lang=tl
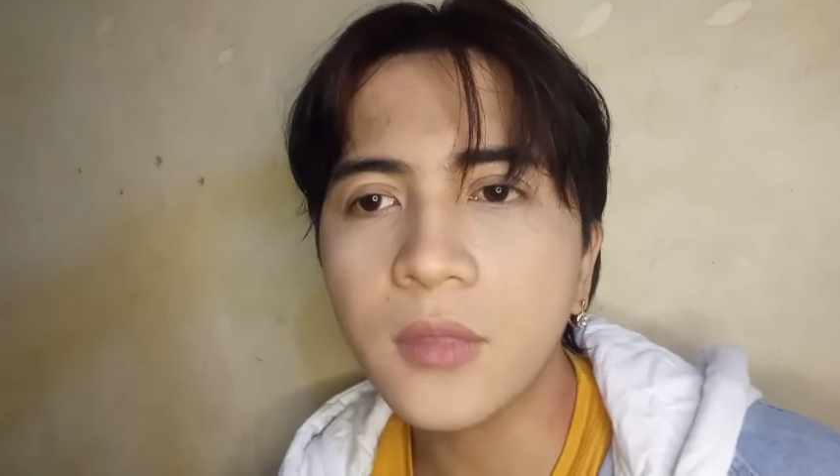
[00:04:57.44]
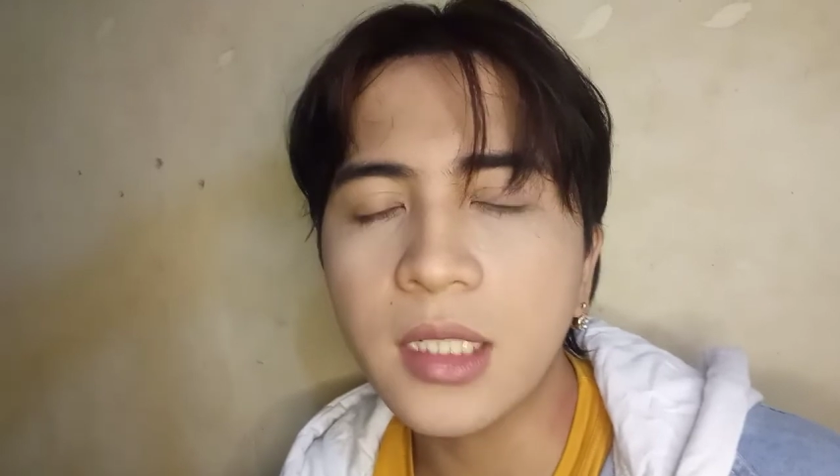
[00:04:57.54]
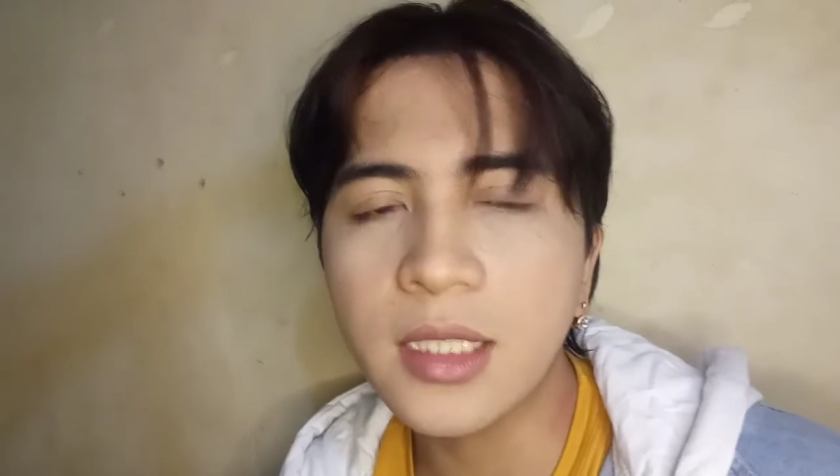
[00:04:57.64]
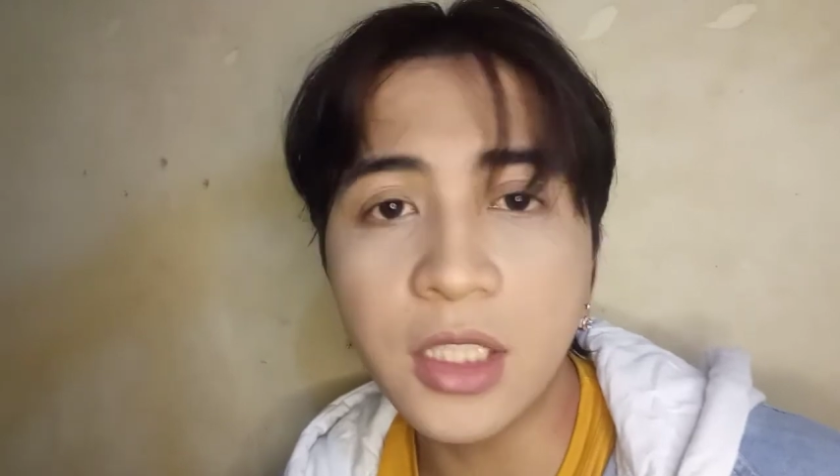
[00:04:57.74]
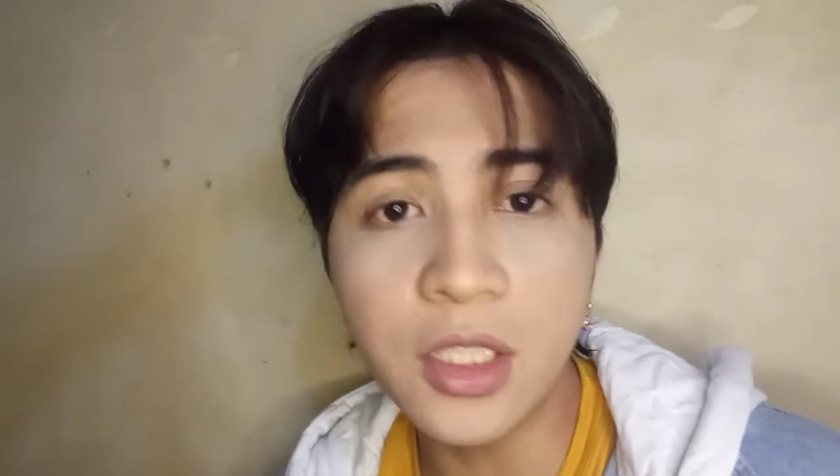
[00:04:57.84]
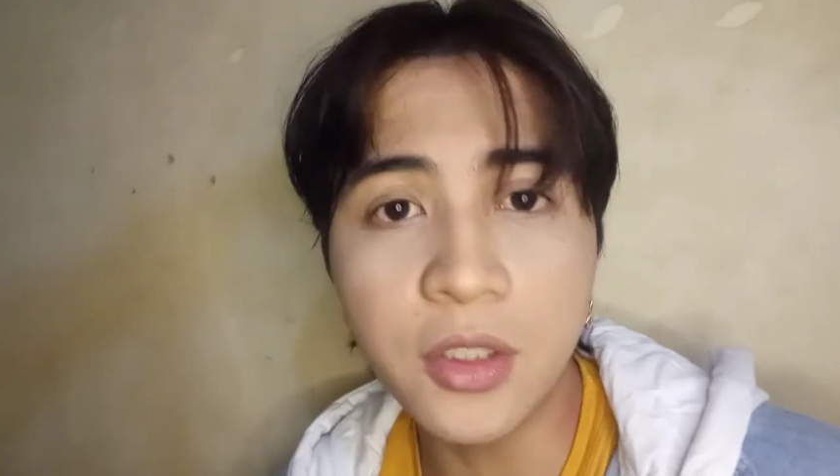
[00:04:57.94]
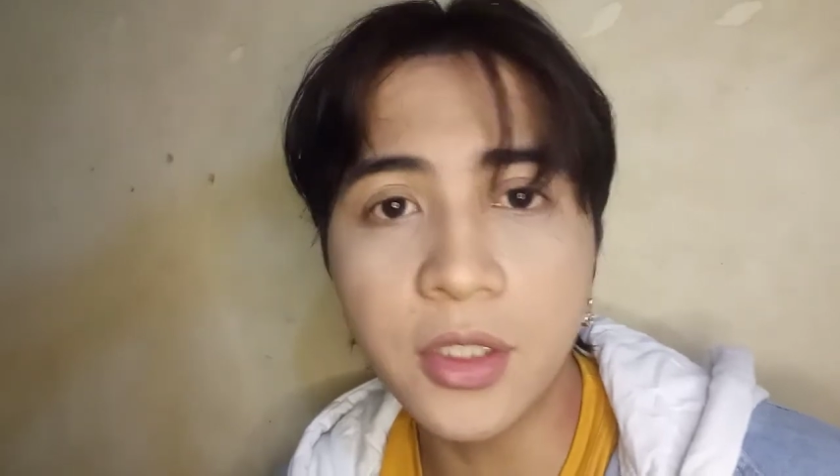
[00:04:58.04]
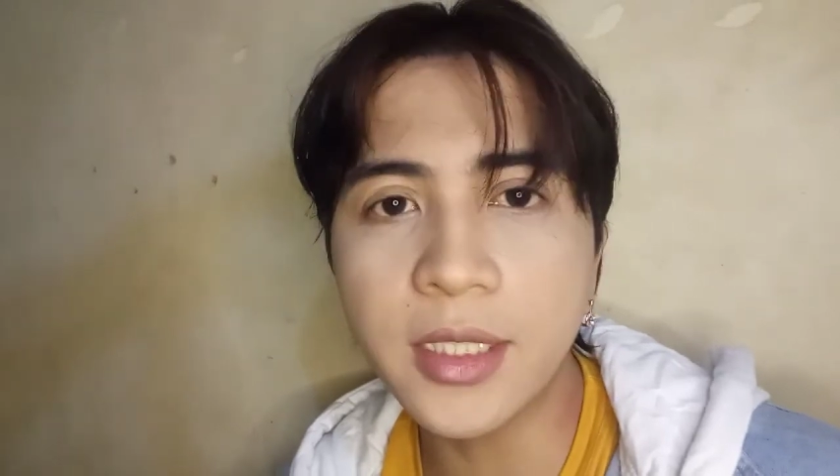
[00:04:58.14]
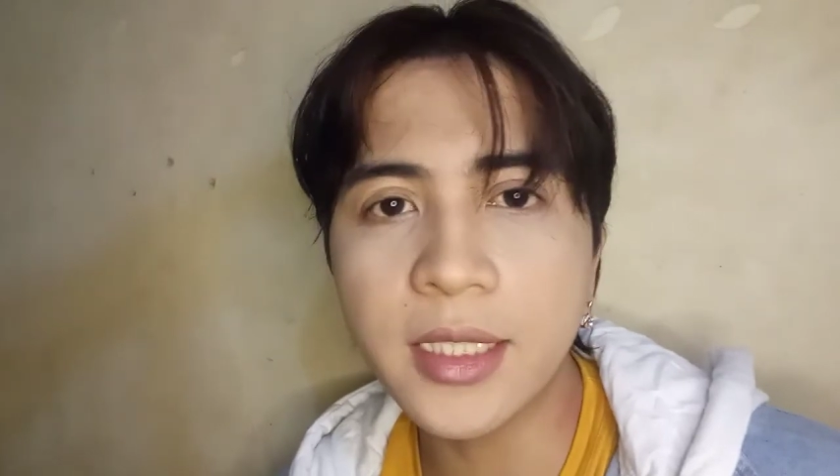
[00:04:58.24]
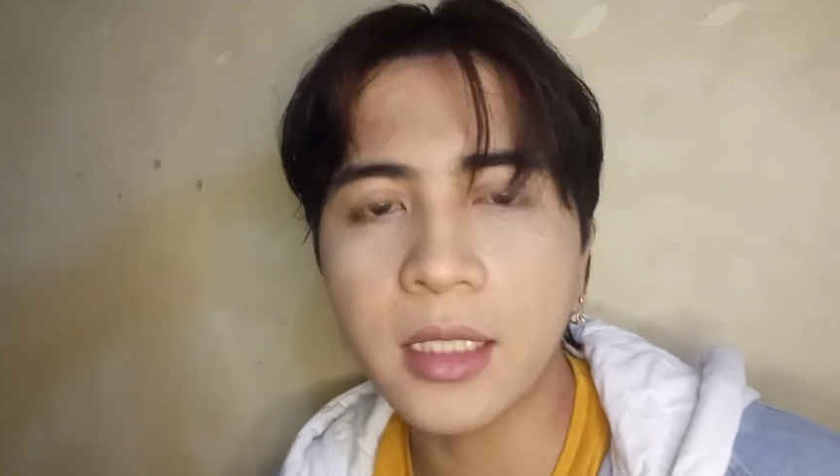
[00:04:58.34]

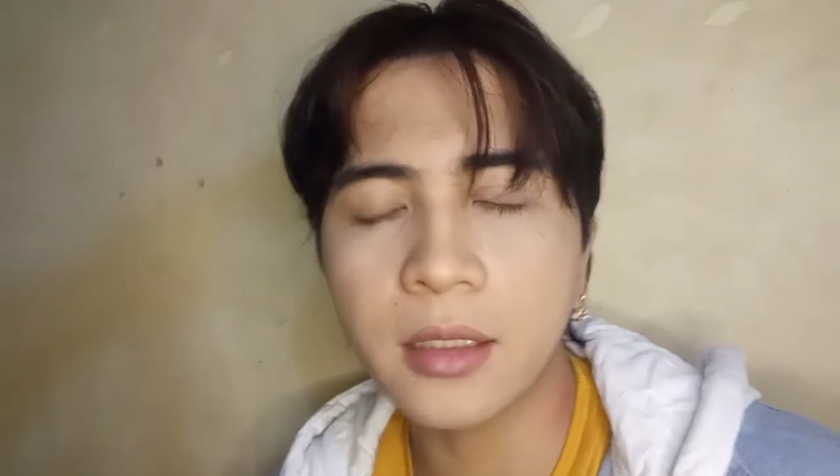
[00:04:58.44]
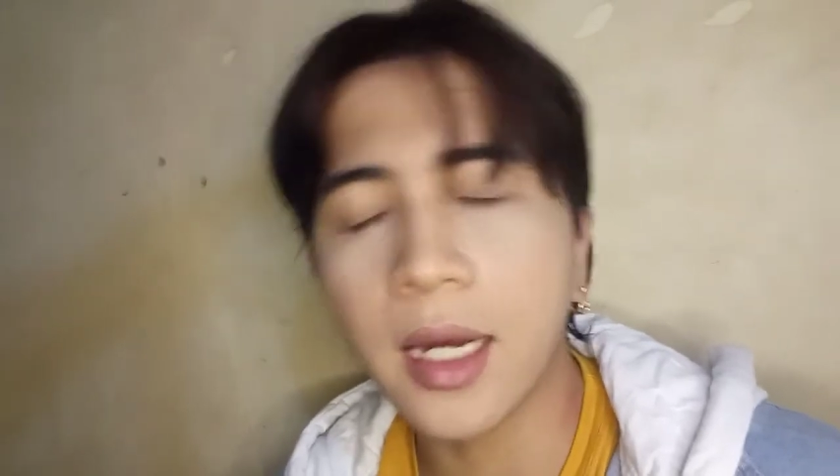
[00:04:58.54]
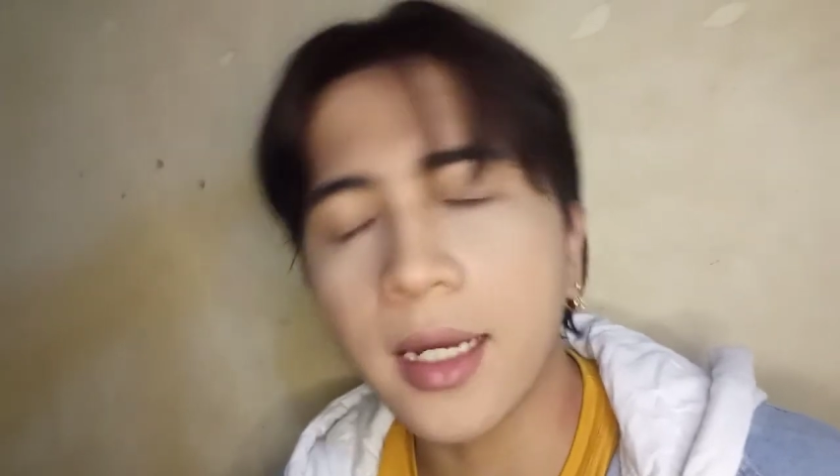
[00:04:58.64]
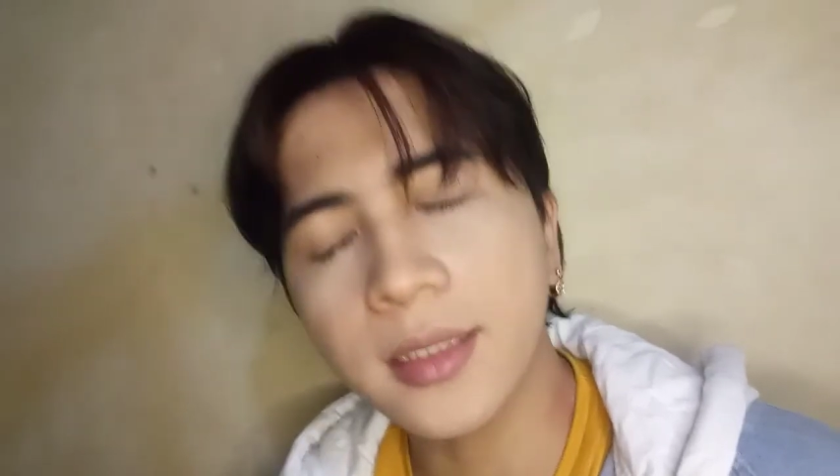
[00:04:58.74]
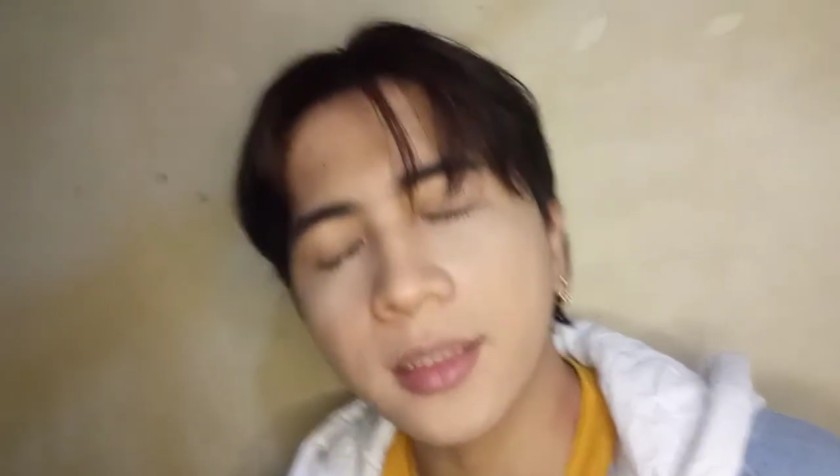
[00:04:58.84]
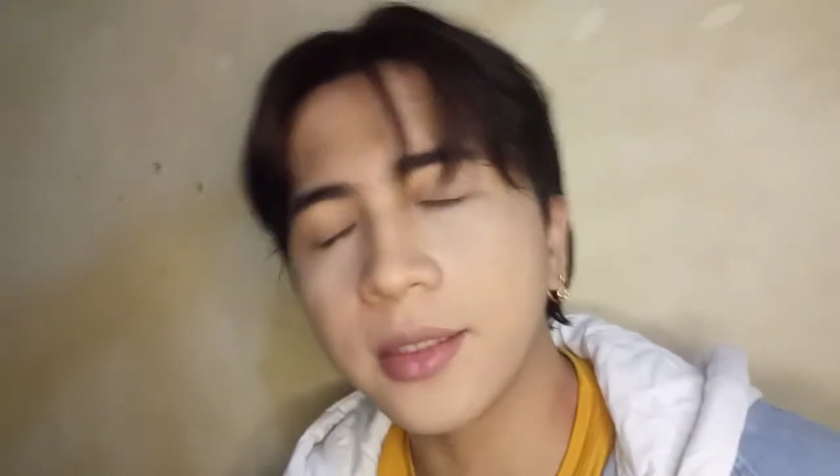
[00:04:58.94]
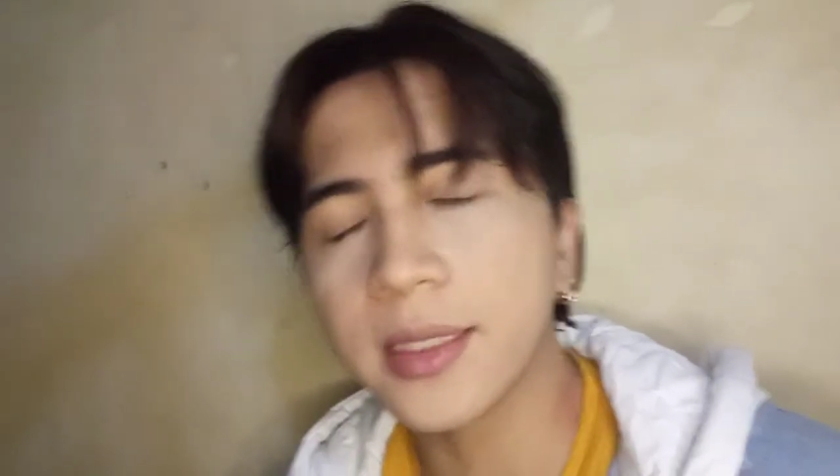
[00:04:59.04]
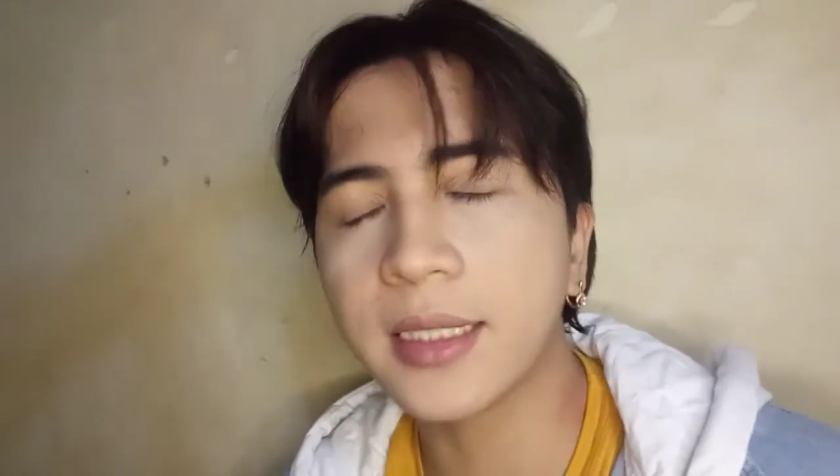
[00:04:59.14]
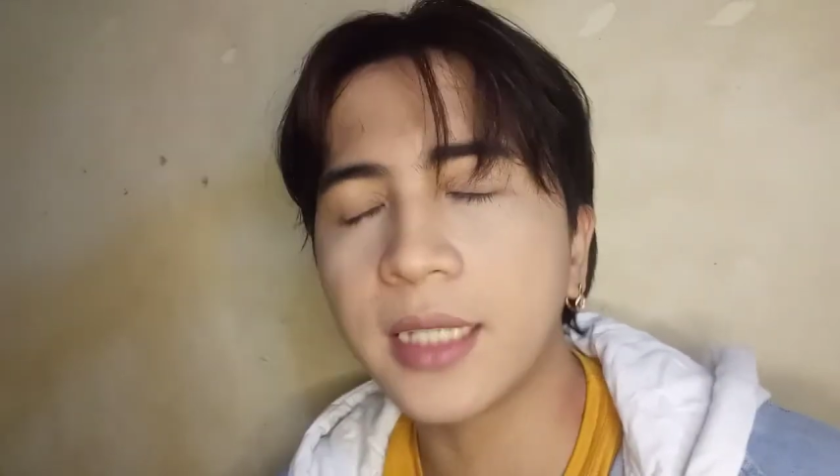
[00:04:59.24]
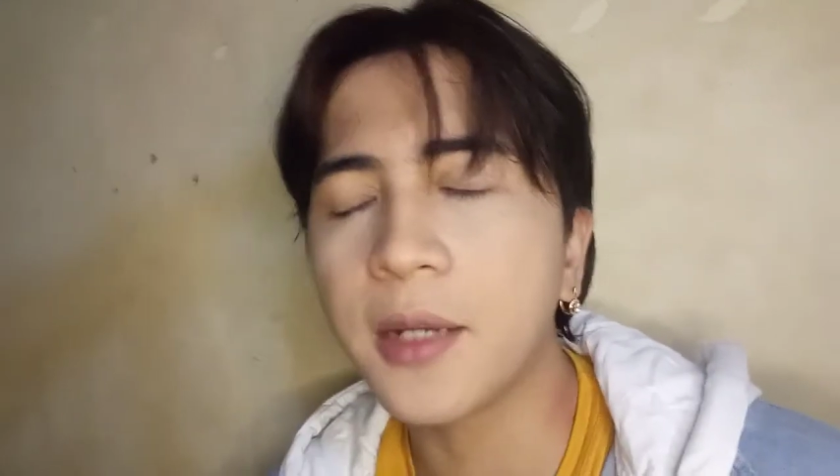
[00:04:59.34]
singers,
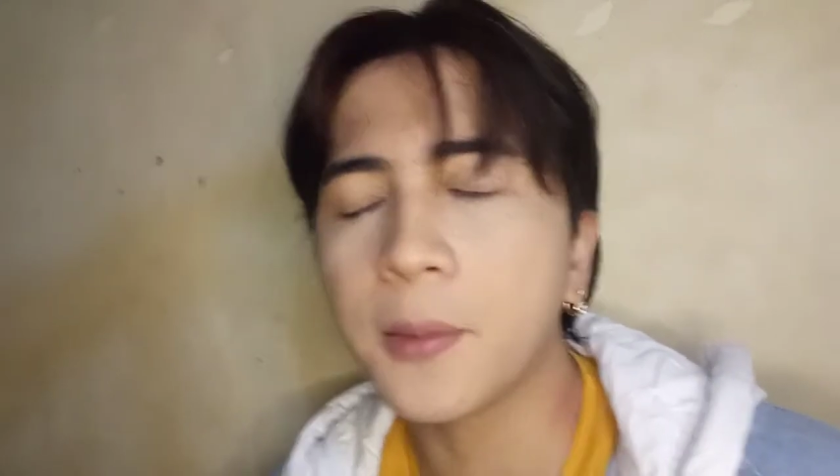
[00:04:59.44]
dancers, yan.